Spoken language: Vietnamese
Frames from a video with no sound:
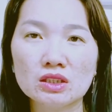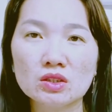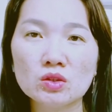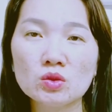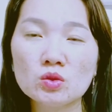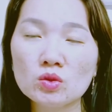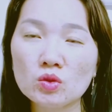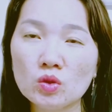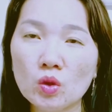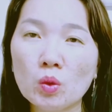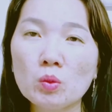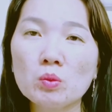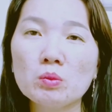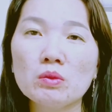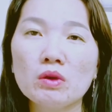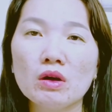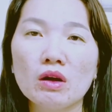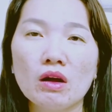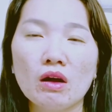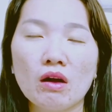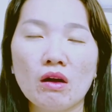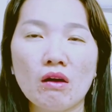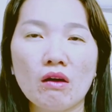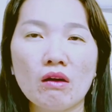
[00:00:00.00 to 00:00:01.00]
cuối cùng
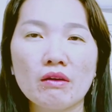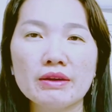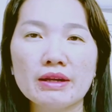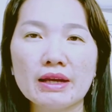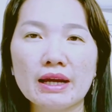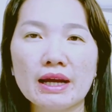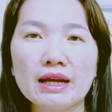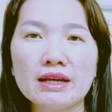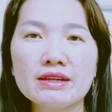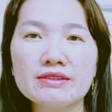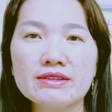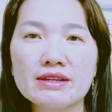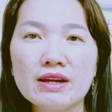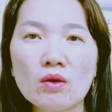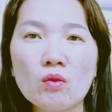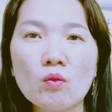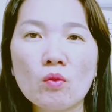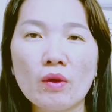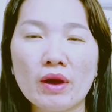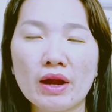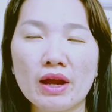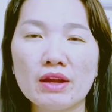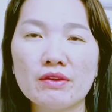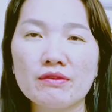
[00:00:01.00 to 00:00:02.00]
họ đã ra
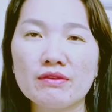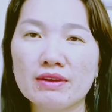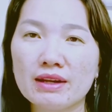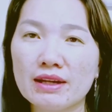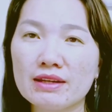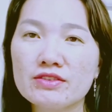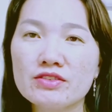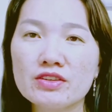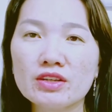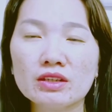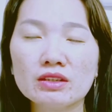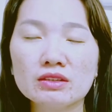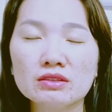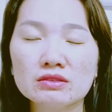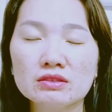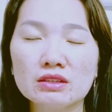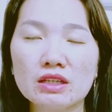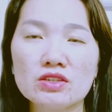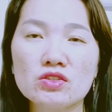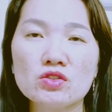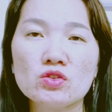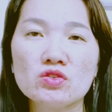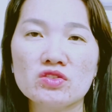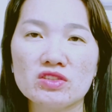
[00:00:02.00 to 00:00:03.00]
ngoài và đánh rất
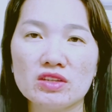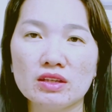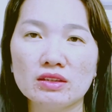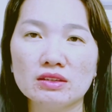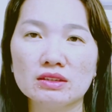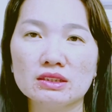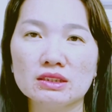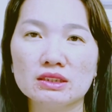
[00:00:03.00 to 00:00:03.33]
là xuất sắc